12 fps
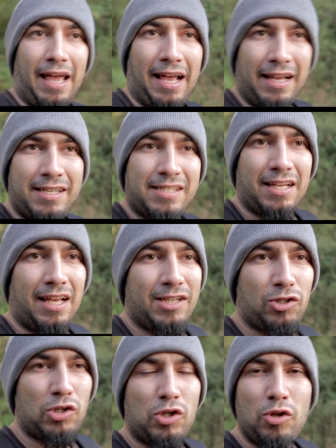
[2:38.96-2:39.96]
es,
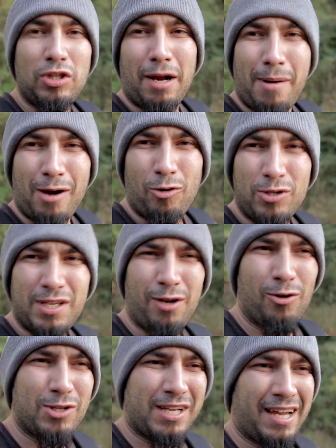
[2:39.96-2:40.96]
estos son trabajos
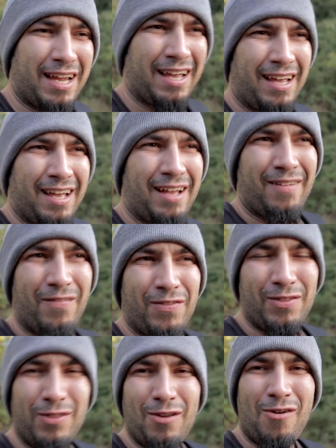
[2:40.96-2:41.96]
en los que
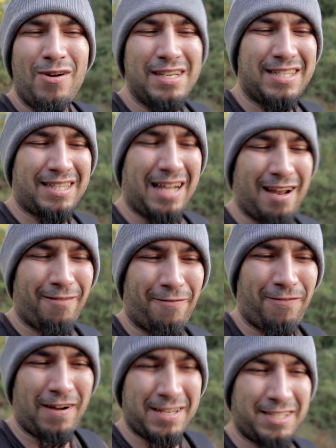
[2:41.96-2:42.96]
no es tan
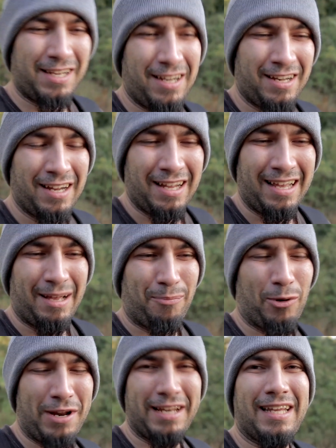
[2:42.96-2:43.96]
fácil
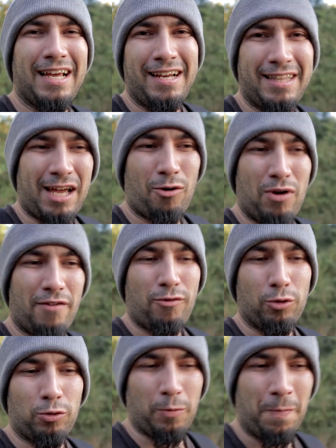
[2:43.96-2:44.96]
ponerte a editar una
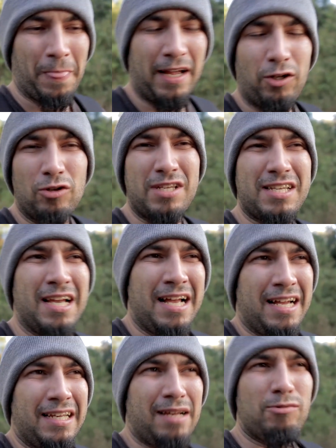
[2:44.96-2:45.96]
foto. Entonces,
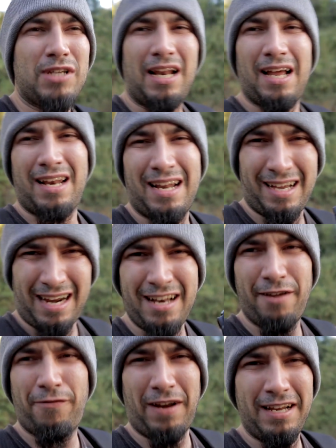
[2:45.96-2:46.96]
digamos que la,
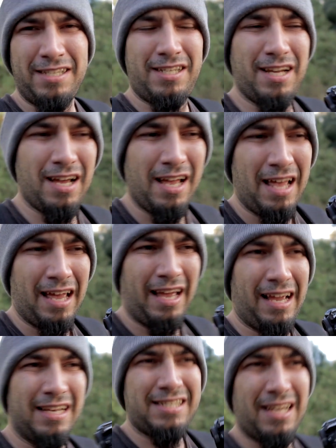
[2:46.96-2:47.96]
gran diferencia
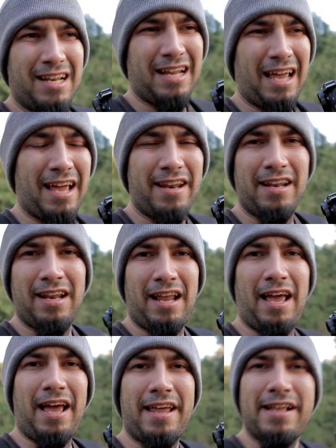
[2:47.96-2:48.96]
es en, en,
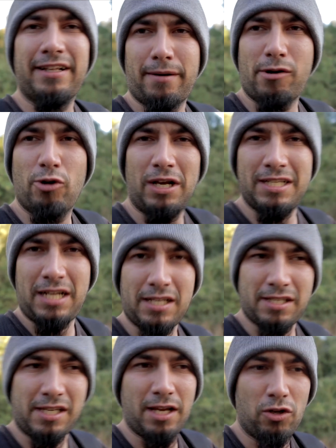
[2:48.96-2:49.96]
el trabajo que estás
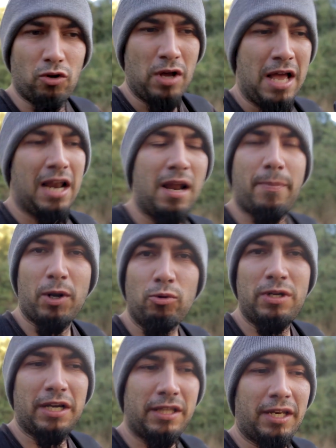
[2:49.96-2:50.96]
haciendo. La
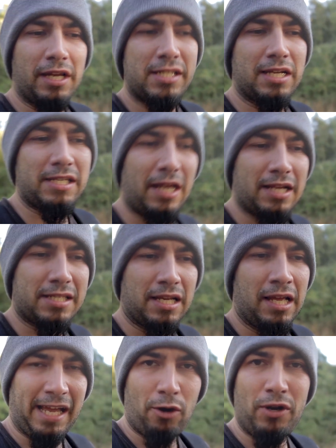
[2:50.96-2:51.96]
pregunta que te tienes que hacer es,
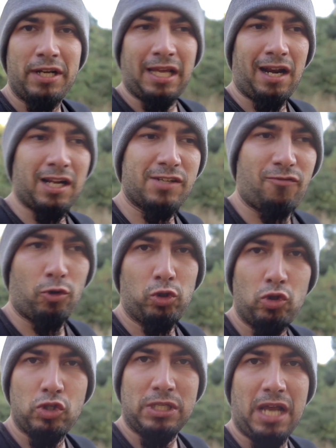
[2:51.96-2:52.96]
¿quiero editar las
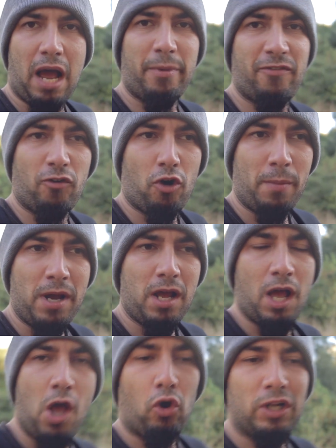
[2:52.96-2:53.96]
fotos a mi forma
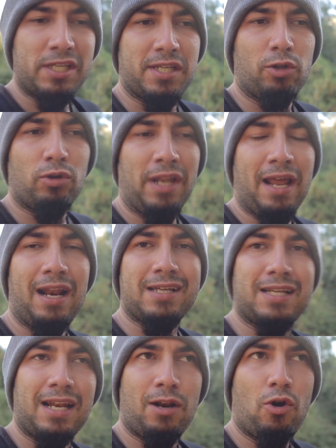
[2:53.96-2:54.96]
o necesito
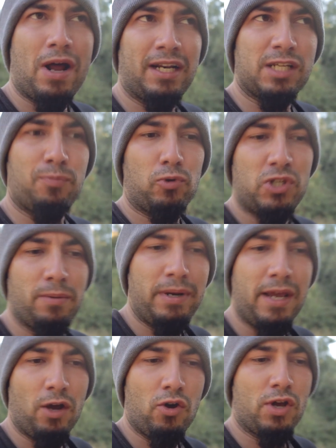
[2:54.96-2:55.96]
tenerlas lo antes
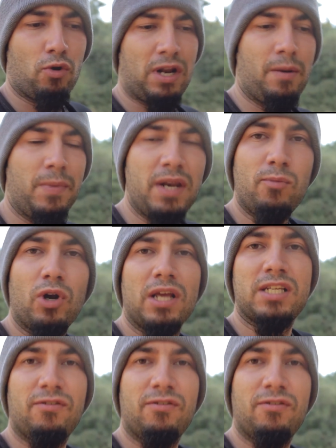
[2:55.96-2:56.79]
posible y con el mínimo de